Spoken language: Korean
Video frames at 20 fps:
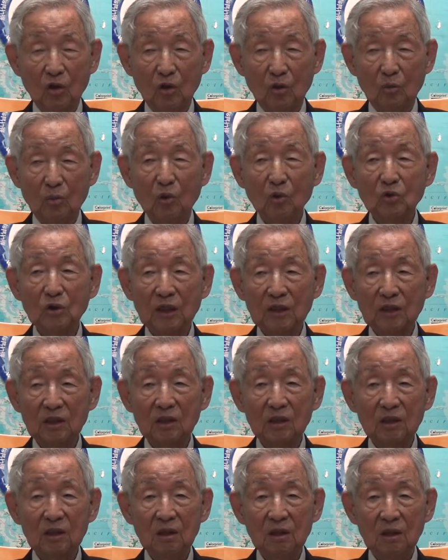
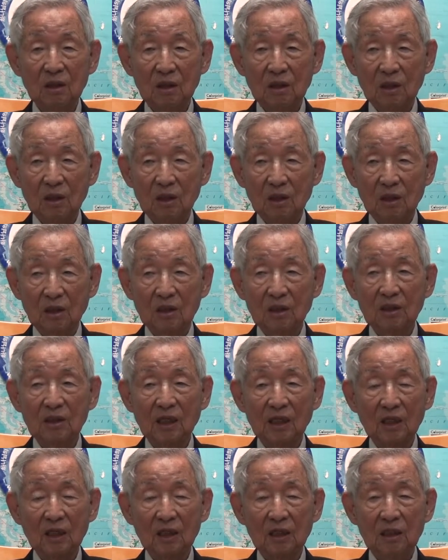목사는
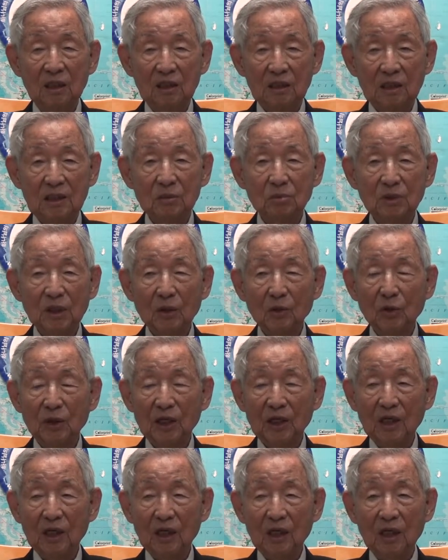그냥
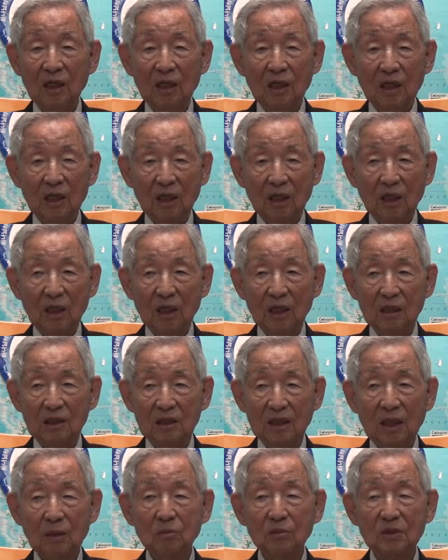집사회
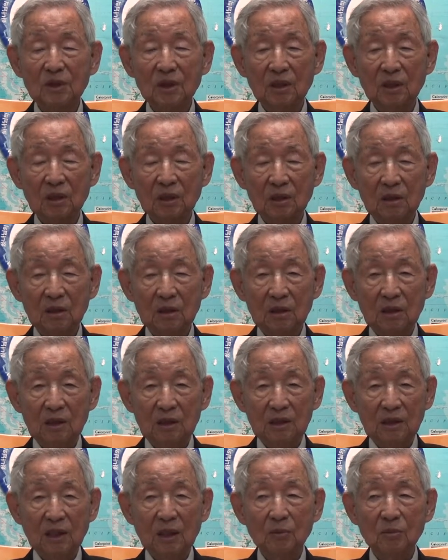참석
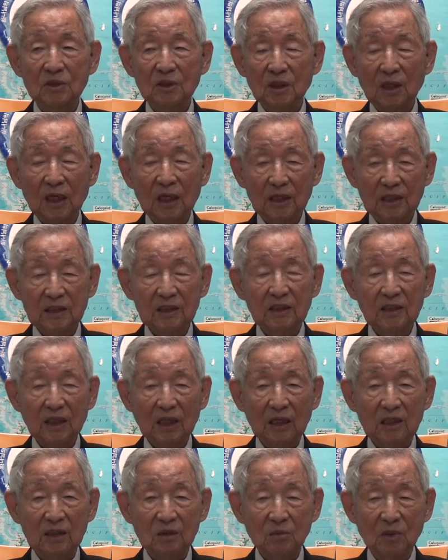참석하기는
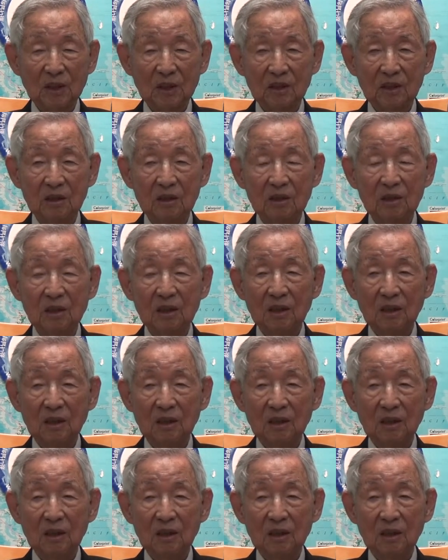하지만은